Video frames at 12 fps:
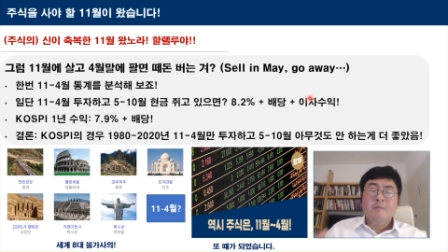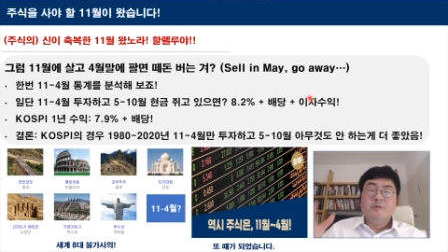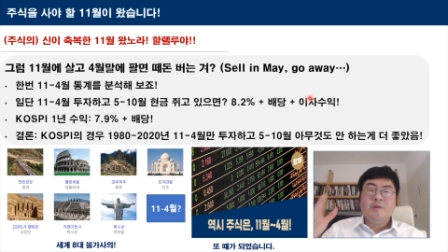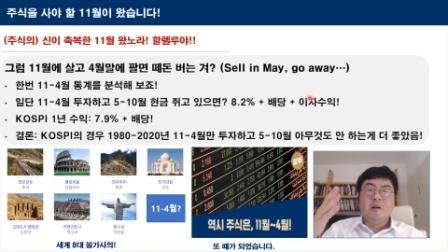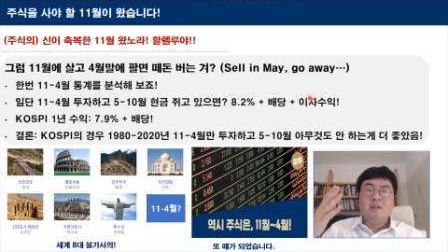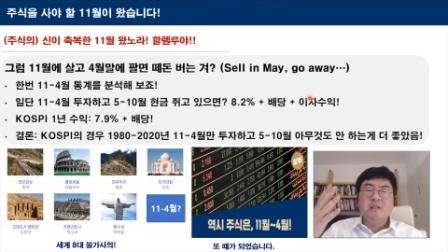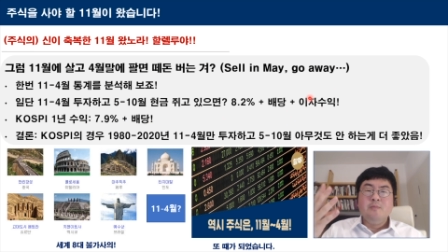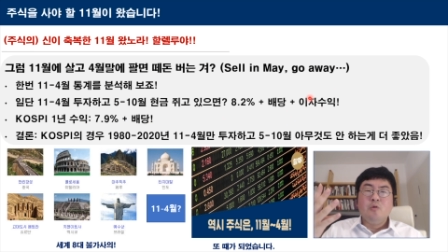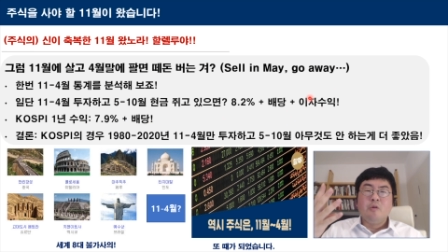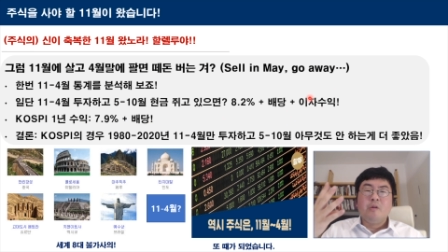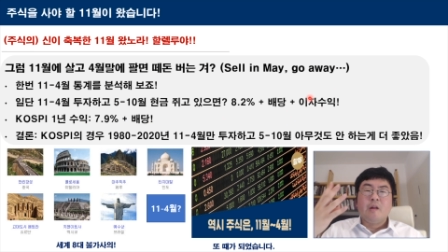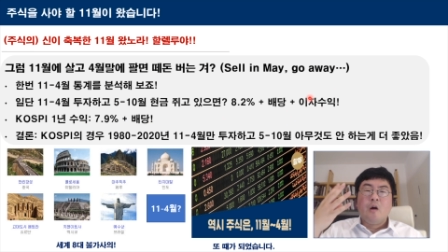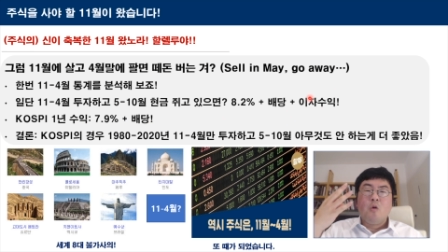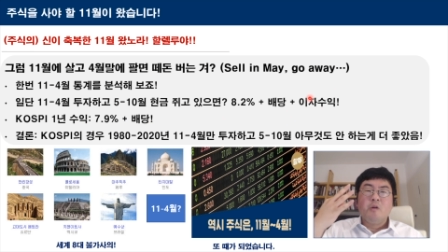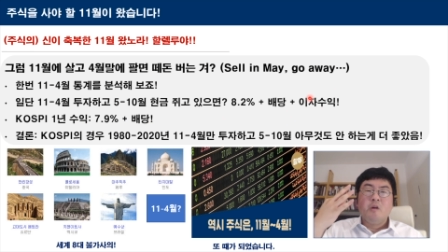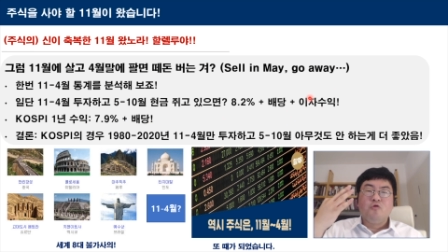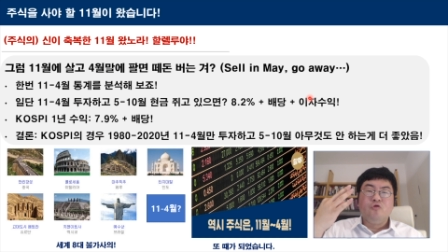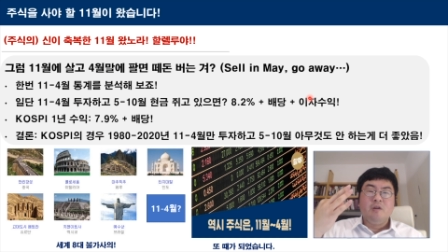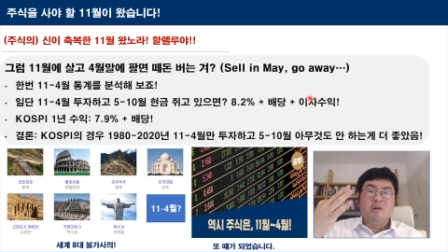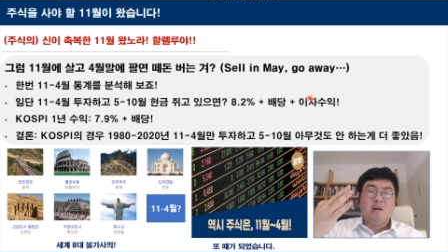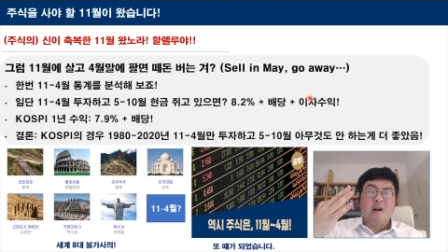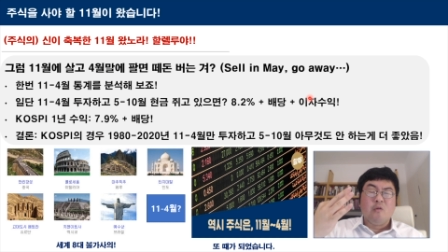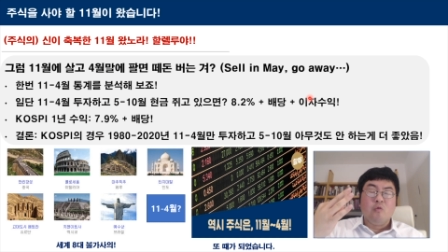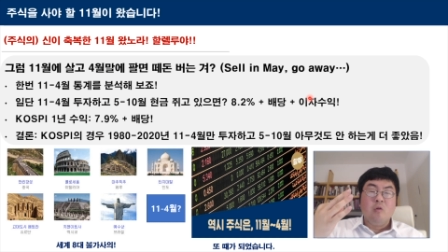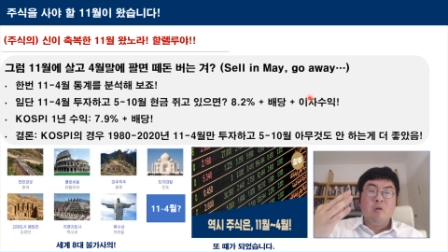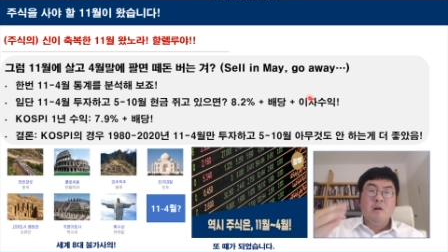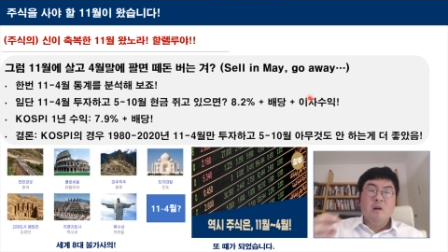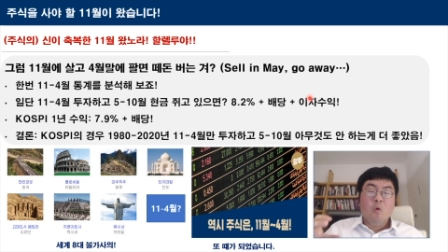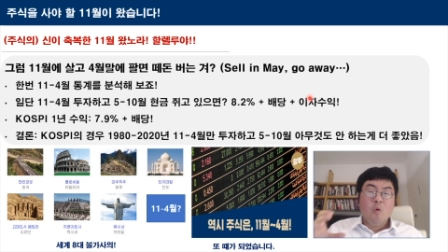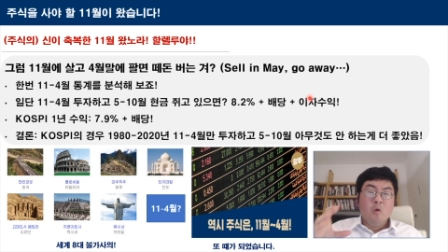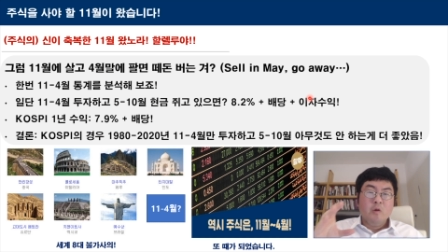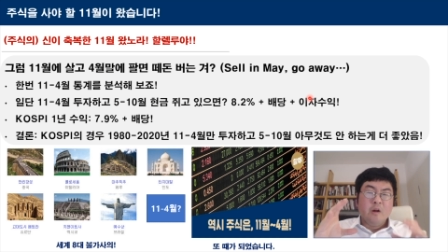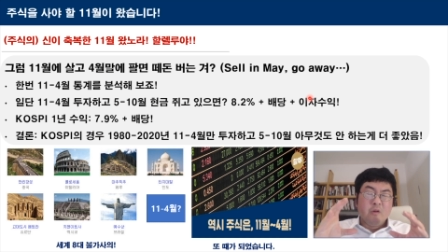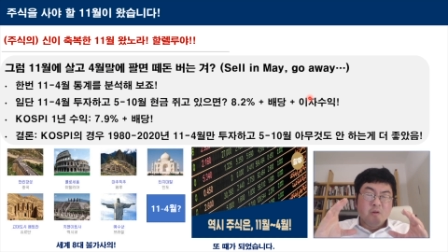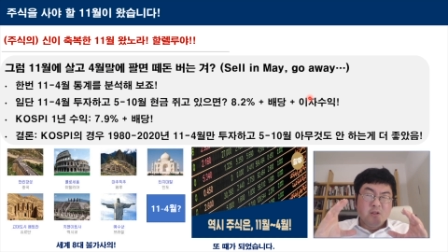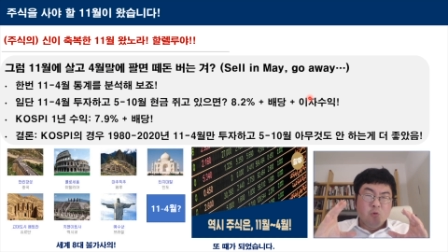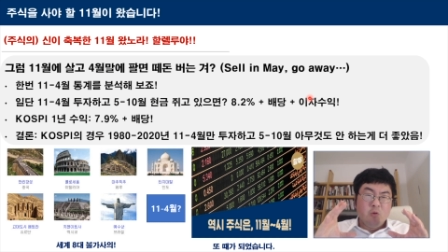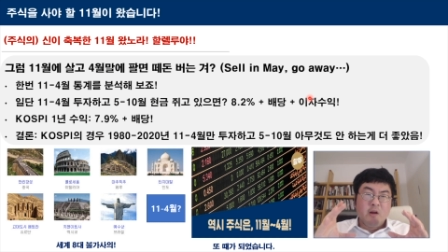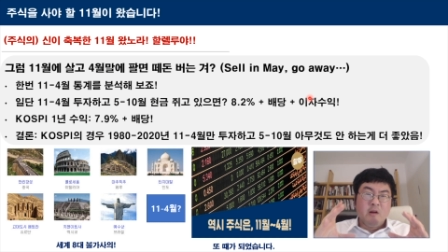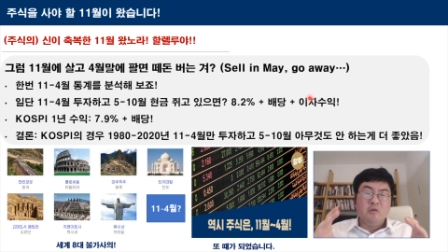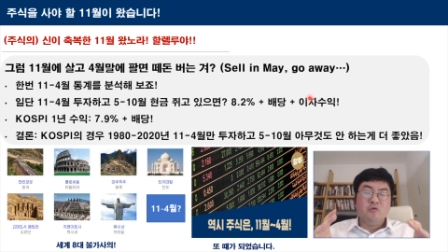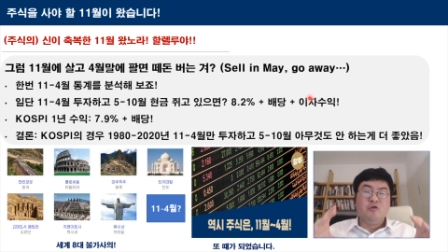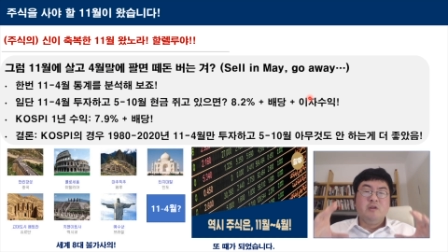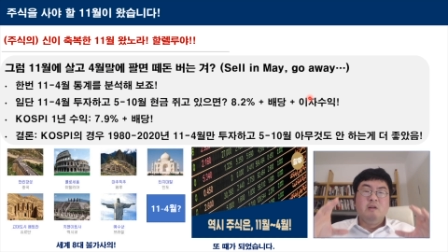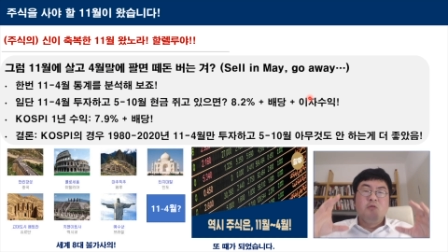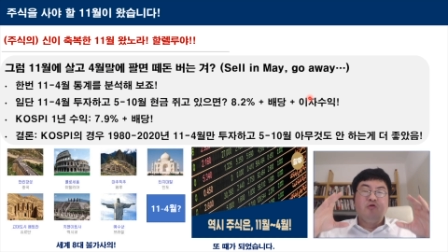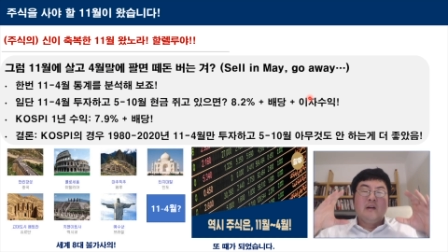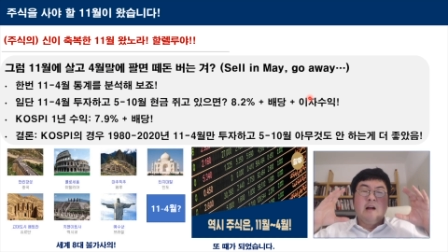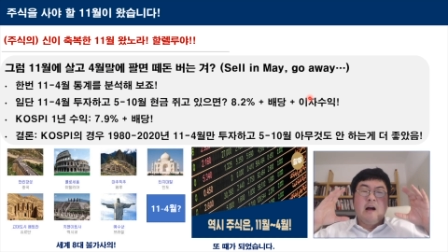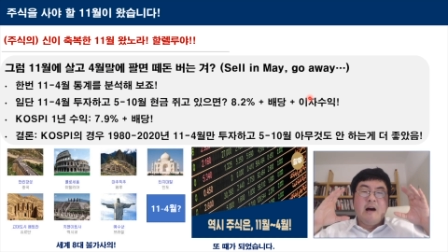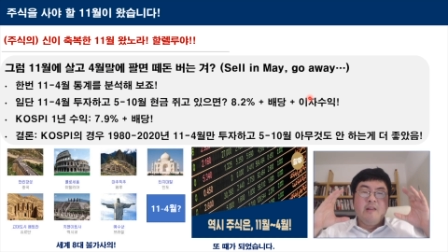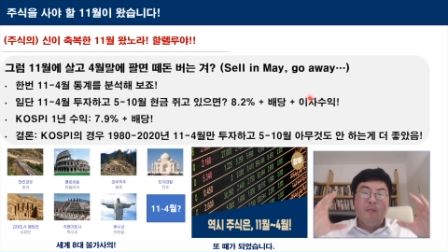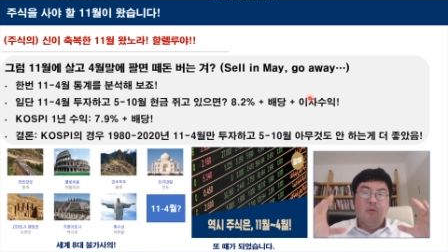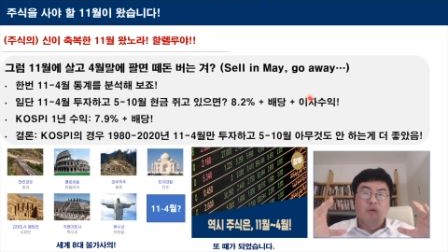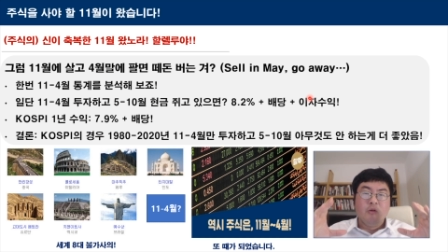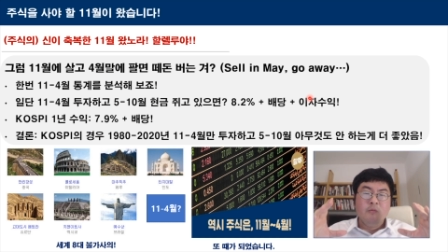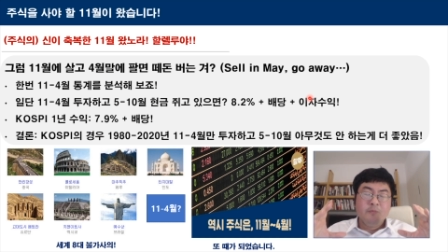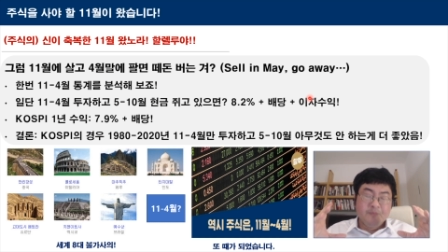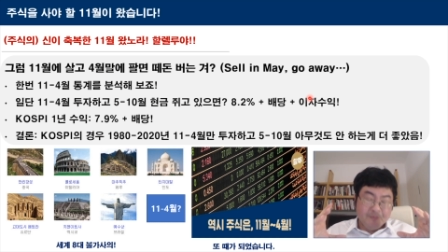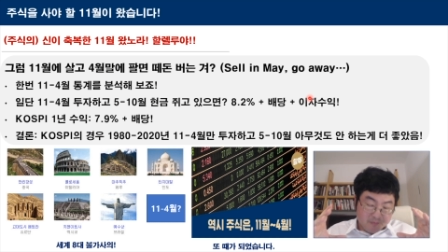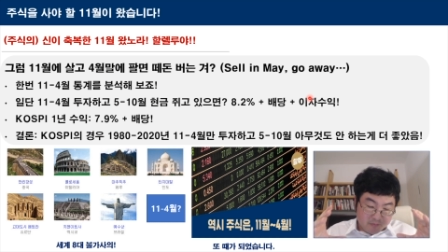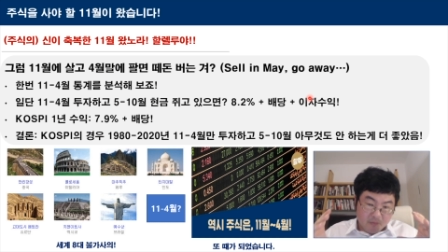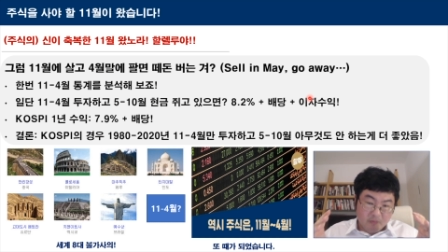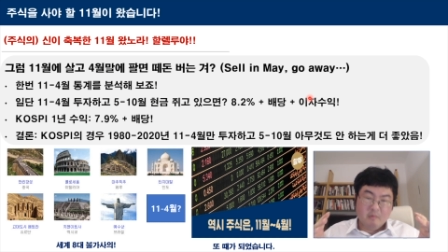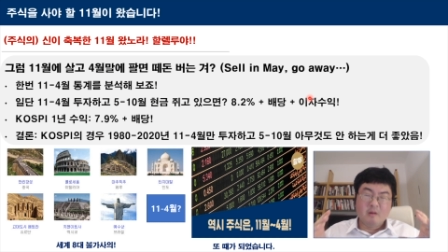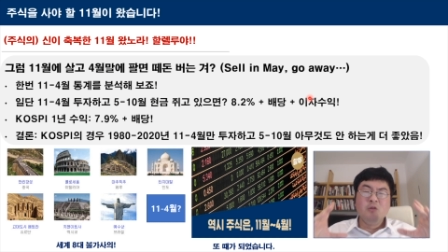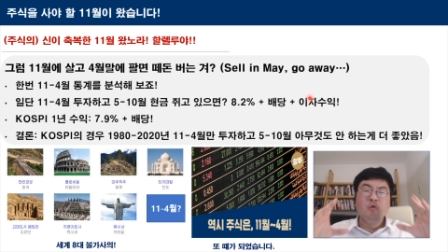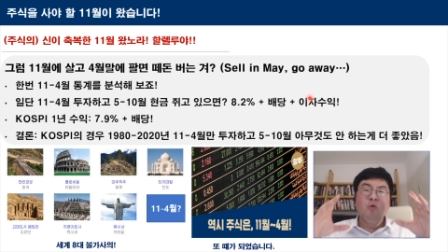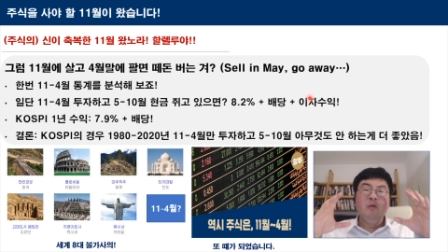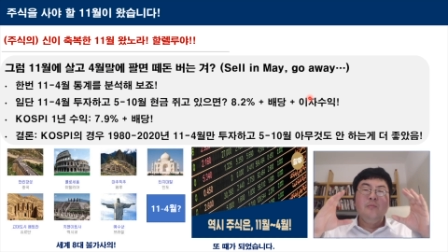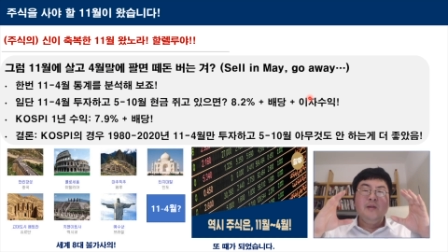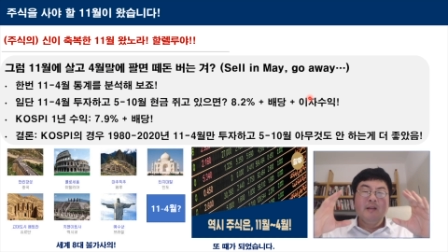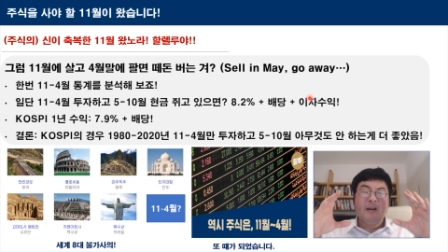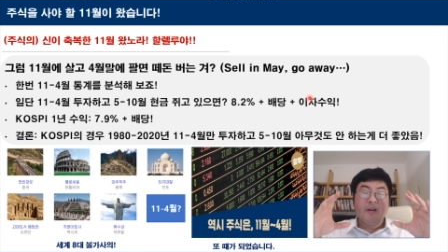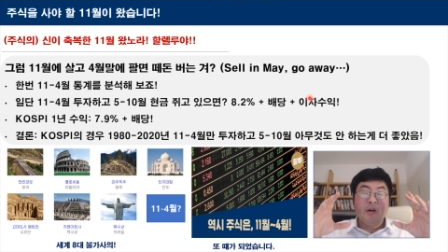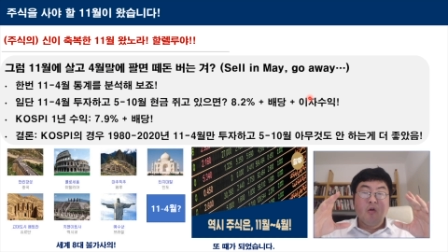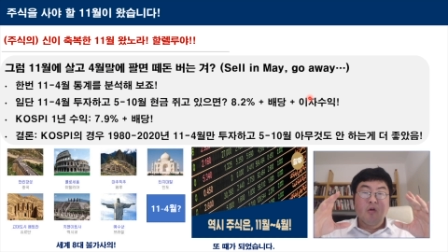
제가 11월에서 4월에 주식을 하고 5월에서 10월에 주식 투자를 안 하면은 그 돈이 비잖아요.